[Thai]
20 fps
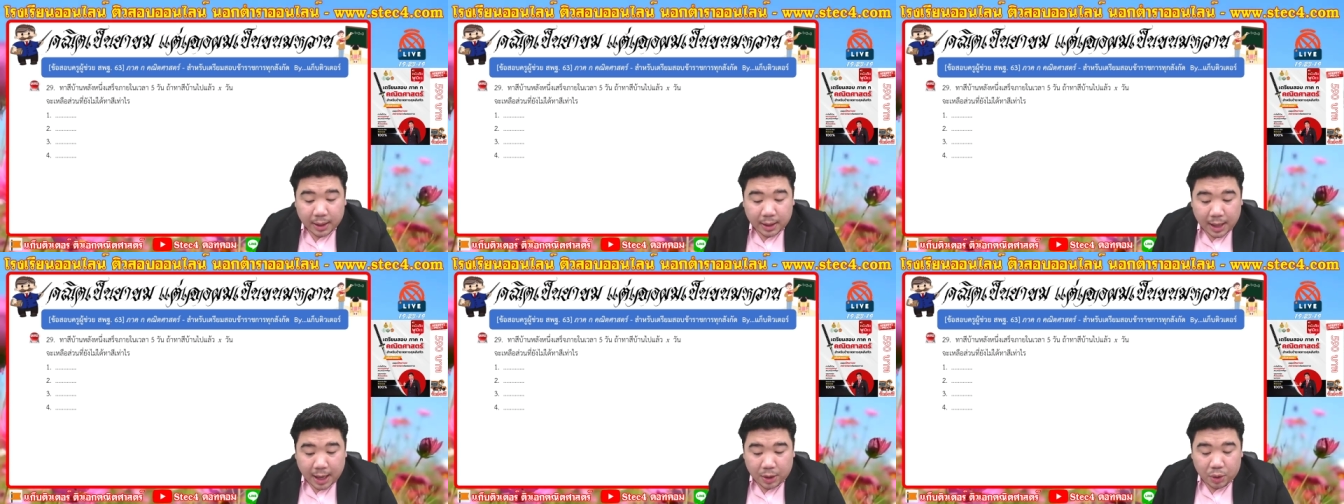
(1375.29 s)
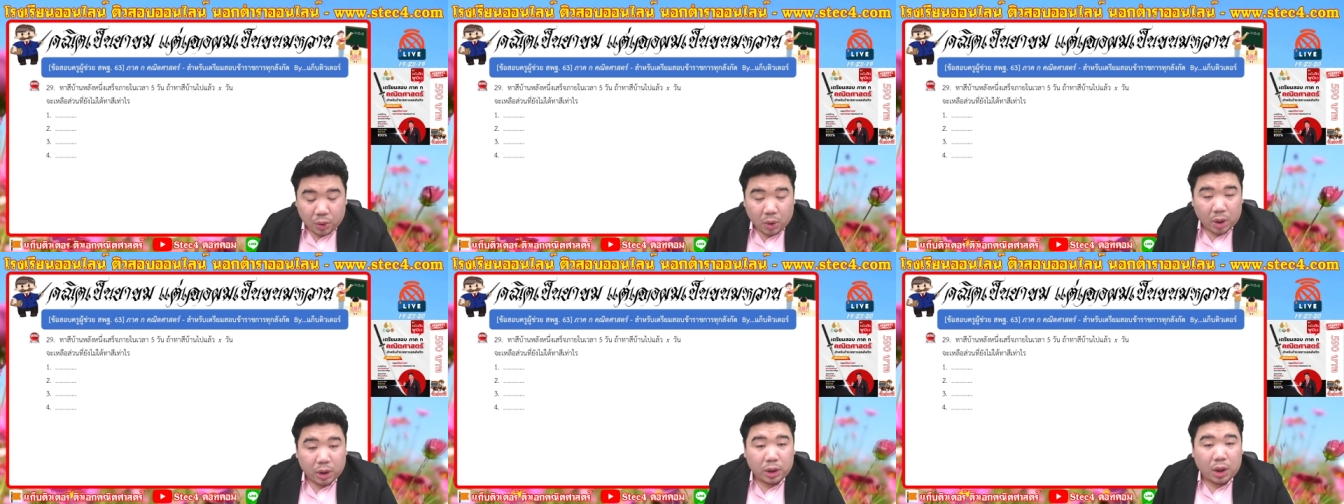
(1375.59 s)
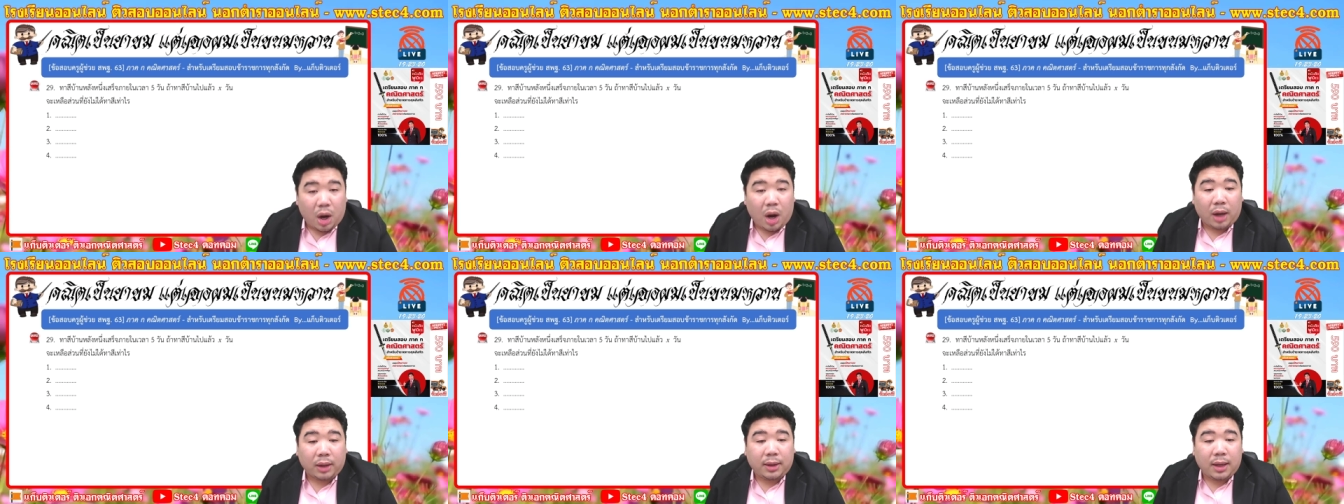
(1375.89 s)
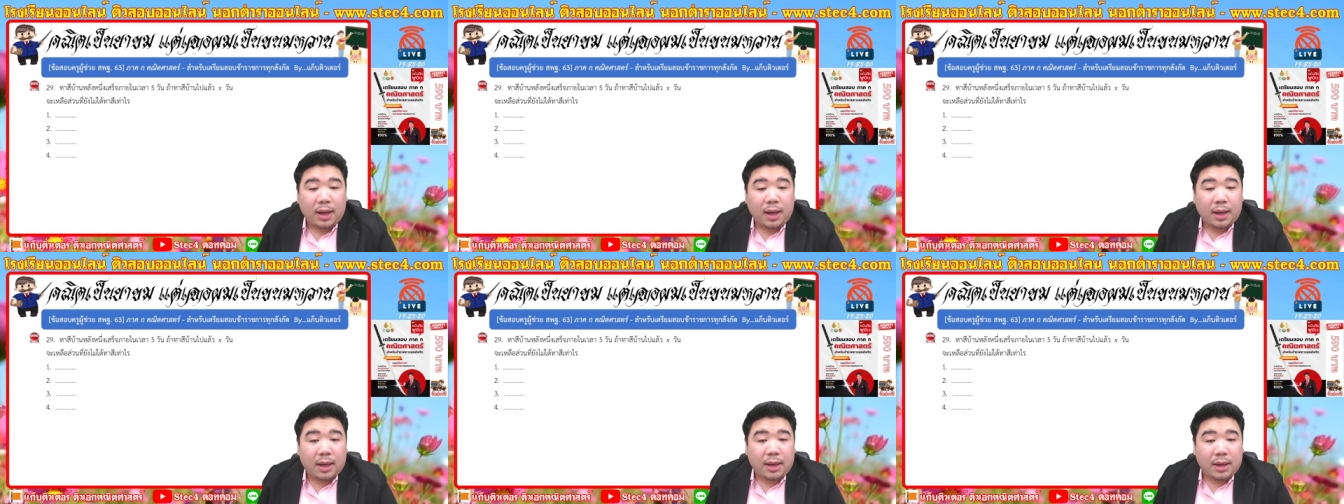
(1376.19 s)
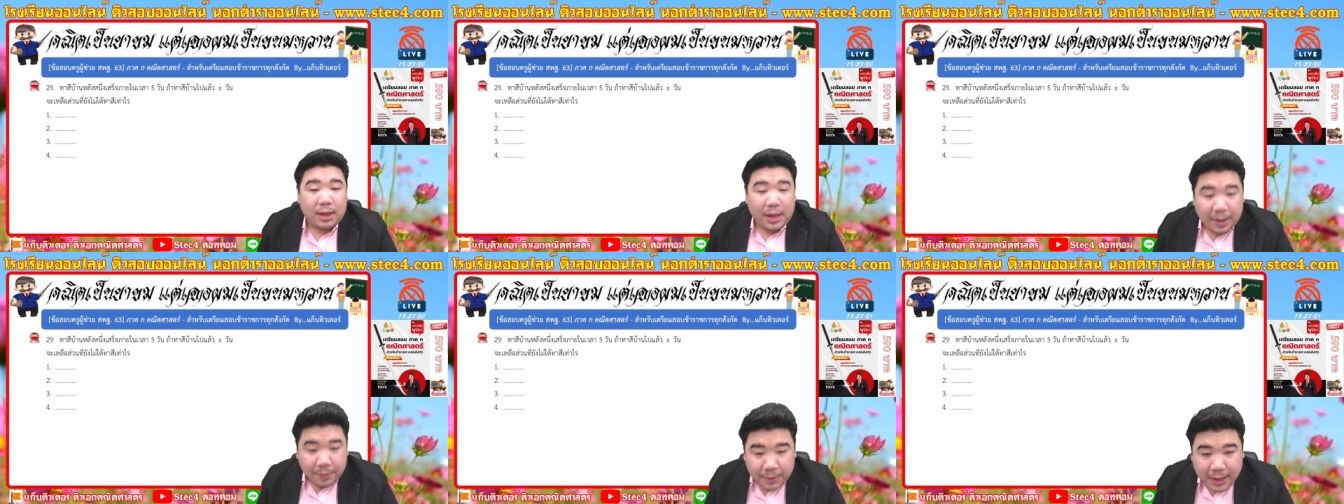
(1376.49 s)
อ่ะทุกคนข้อ
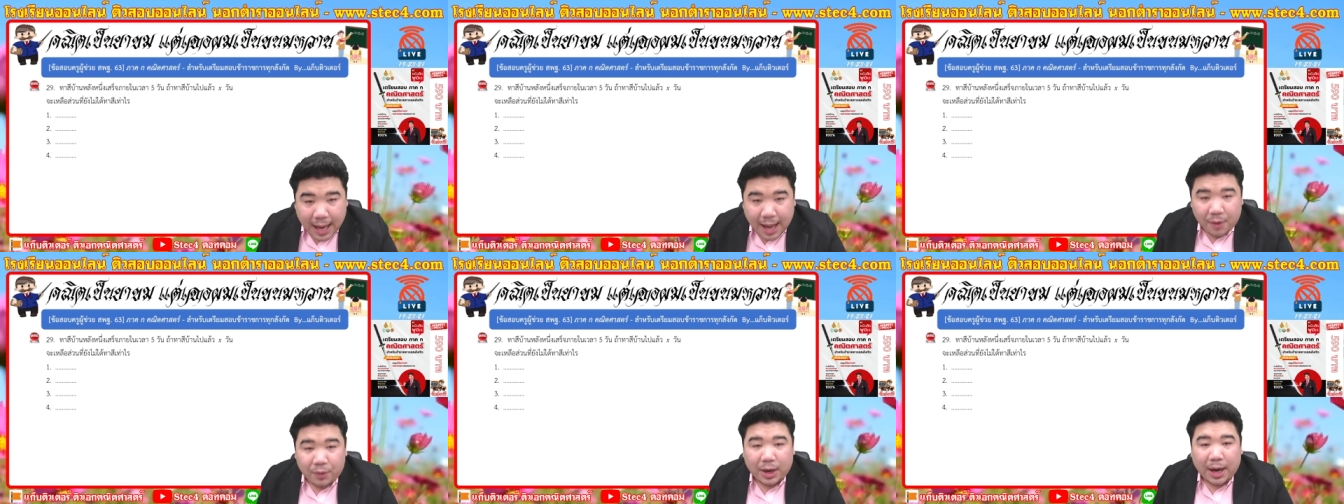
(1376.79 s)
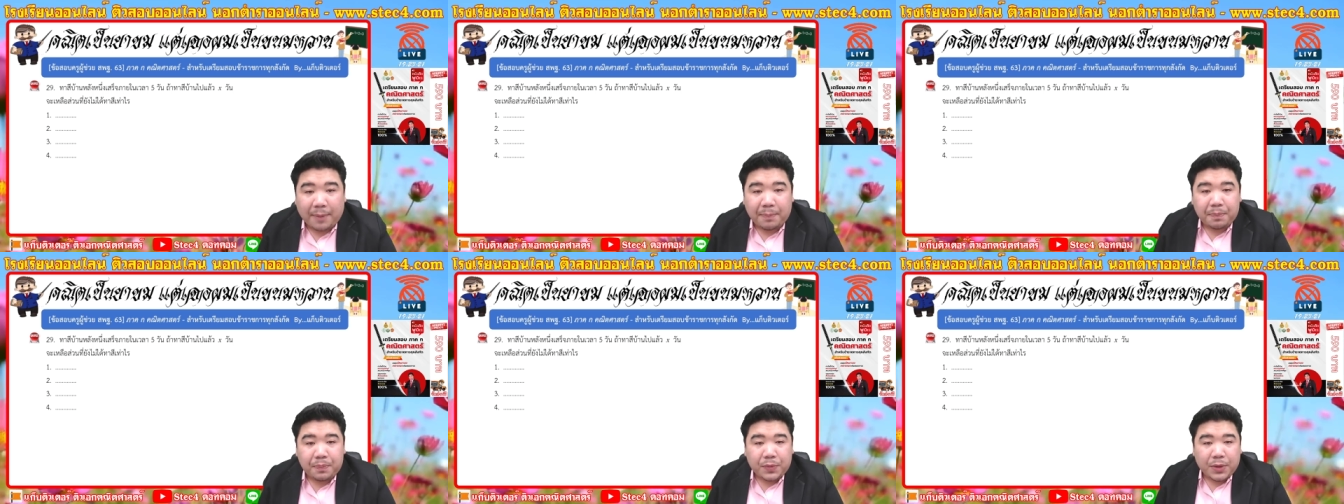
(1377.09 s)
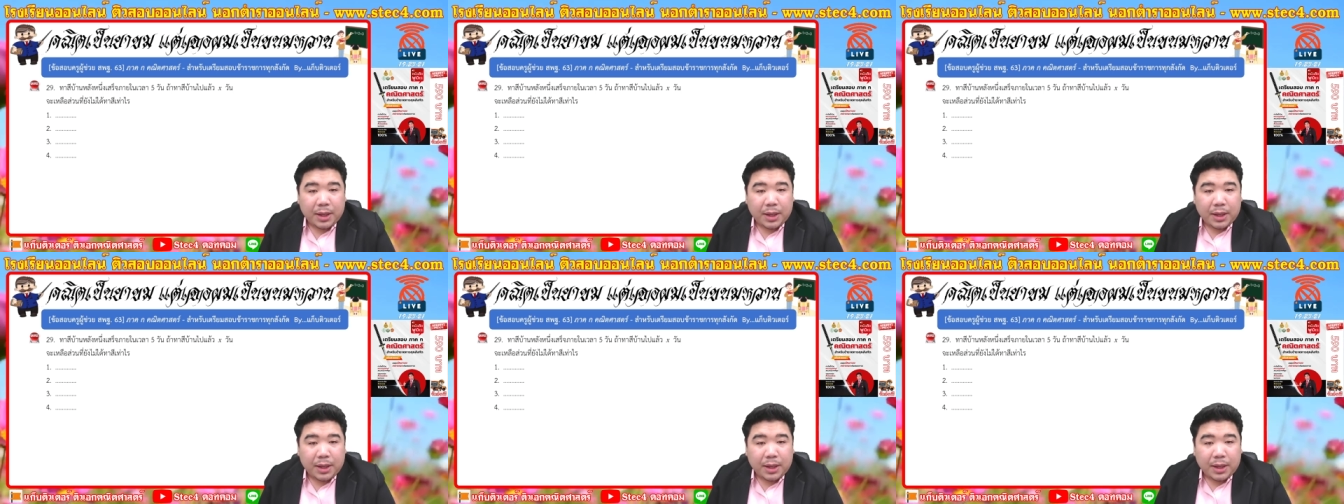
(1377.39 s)
ที่ 29 ครับ